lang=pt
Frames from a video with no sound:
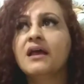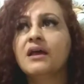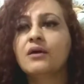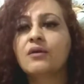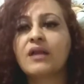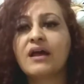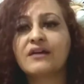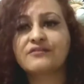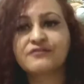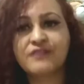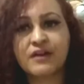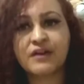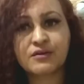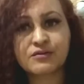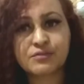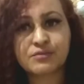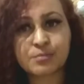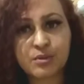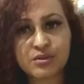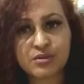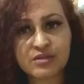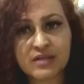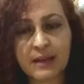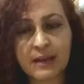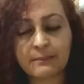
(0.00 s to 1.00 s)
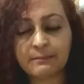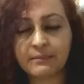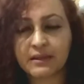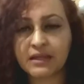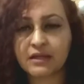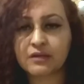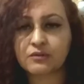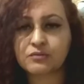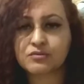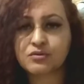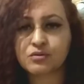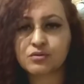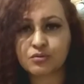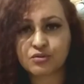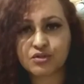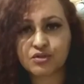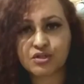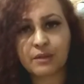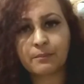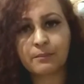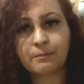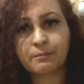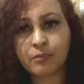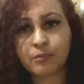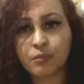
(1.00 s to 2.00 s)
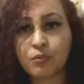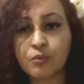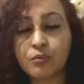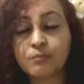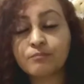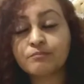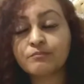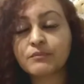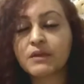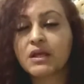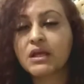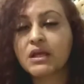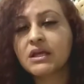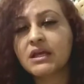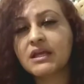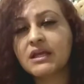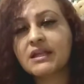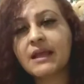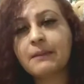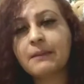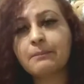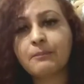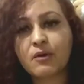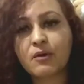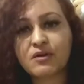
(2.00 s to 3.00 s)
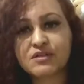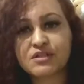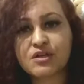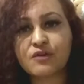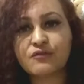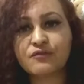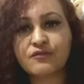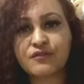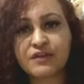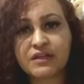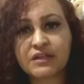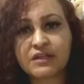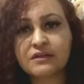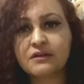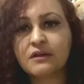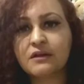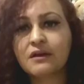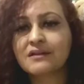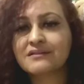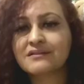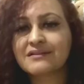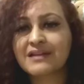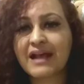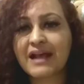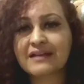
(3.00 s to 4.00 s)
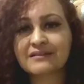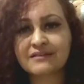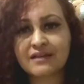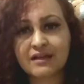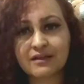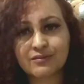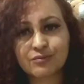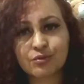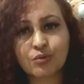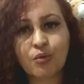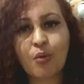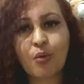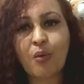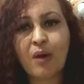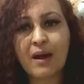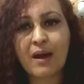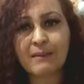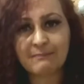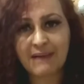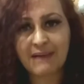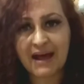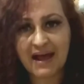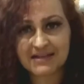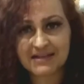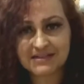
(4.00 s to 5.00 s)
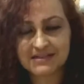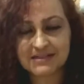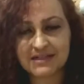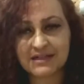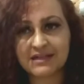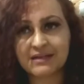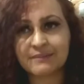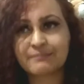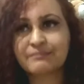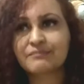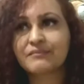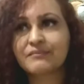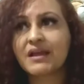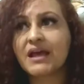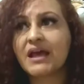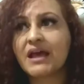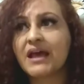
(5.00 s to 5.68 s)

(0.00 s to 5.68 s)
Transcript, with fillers: Eu lavei os meus cabelos com shampoo e depois eu vim tratando com a máscara.